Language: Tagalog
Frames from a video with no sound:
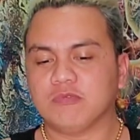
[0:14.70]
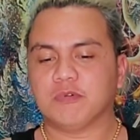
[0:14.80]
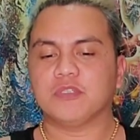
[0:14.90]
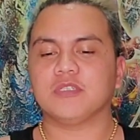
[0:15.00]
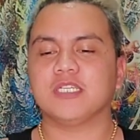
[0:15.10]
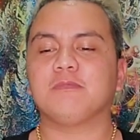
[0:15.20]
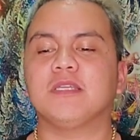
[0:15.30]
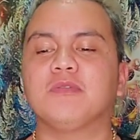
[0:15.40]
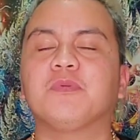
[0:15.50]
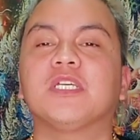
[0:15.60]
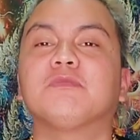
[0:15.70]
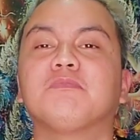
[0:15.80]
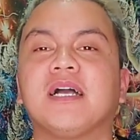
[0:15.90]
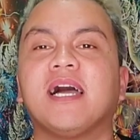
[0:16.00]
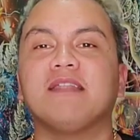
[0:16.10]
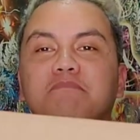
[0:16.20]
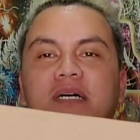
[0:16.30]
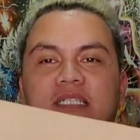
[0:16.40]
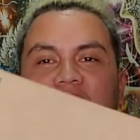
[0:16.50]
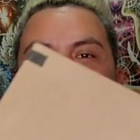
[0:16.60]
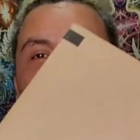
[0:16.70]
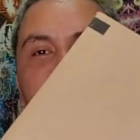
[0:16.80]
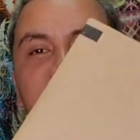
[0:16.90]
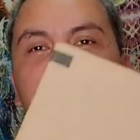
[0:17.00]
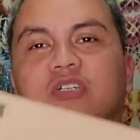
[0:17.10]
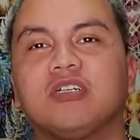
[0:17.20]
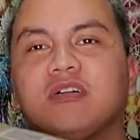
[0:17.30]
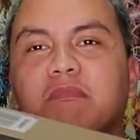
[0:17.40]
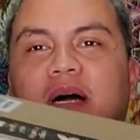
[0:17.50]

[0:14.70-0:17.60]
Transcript: for today's video po is mag-unbox lang ako nitong